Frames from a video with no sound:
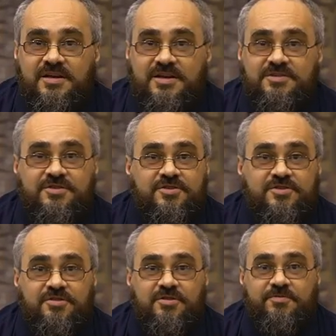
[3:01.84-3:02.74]
Есть
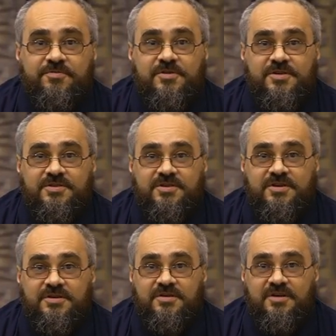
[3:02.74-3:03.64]
еще
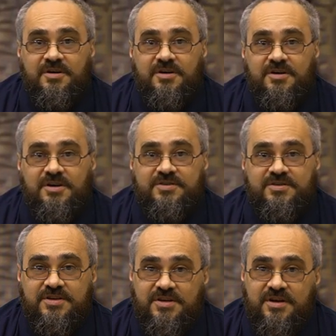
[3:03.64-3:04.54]
фолисы э,
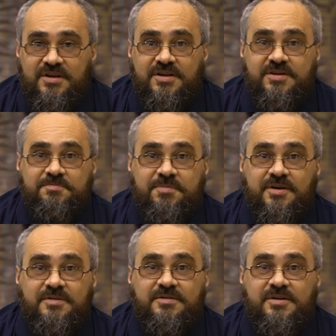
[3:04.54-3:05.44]
Лициния Криспа